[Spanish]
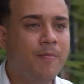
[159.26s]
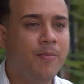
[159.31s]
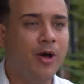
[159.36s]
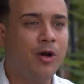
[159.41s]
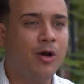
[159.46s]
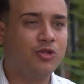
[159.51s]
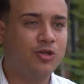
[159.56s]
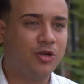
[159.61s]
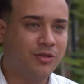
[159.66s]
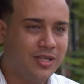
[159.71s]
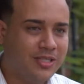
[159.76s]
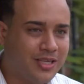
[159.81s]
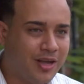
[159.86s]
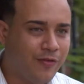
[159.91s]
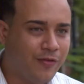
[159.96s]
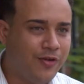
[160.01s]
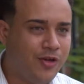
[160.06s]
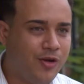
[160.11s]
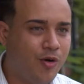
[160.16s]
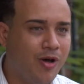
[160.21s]
pero son
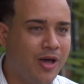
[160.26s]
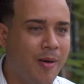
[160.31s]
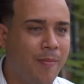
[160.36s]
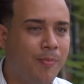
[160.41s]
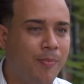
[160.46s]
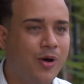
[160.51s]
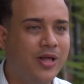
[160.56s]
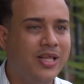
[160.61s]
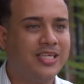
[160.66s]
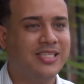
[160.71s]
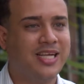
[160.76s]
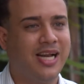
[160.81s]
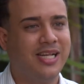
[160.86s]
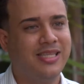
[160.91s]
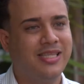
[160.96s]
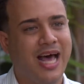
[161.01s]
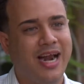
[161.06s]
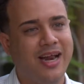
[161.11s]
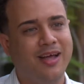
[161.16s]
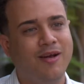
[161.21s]
desafíos que puede
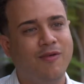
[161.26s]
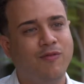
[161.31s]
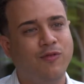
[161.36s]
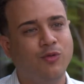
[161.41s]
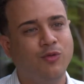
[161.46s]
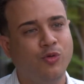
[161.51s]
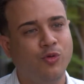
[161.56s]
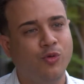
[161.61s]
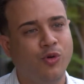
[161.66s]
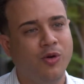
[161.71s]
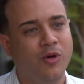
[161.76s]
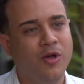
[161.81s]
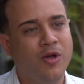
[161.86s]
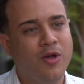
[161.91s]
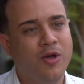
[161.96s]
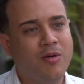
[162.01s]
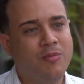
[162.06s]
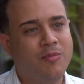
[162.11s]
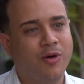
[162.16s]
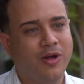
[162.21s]
saldar en el futuro
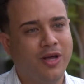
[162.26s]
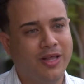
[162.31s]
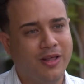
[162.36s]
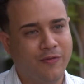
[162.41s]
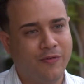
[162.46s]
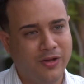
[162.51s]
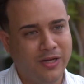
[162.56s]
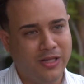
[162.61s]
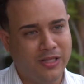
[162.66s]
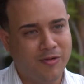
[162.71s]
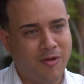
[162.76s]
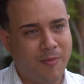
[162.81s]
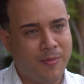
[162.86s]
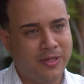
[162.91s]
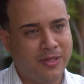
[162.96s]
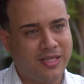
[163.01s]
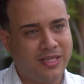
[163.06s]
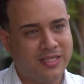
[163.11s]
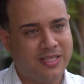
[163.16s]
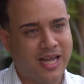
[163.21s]
porque
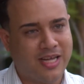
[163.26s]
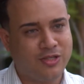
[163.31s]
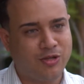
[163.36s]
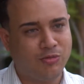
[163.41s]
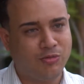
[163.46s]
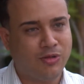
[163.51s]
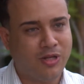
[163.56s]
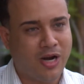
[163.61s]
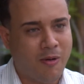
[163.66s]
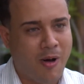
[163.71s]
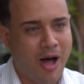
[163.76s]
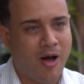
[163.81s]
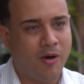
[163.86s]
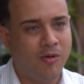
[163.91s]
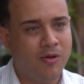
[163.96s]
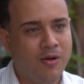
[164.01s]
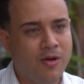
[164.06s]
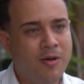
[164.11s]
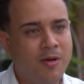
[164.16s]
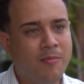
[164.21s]
definitivamente se hace un
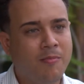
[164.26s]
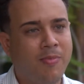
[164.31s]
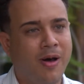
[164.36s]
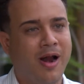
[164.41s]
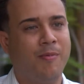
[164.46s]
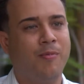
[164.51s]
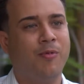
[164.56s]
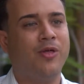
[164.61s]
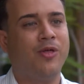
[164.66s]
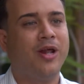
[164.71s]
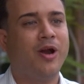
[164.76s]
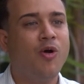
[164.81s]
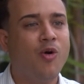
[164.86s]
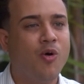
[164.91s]
trabajo para poder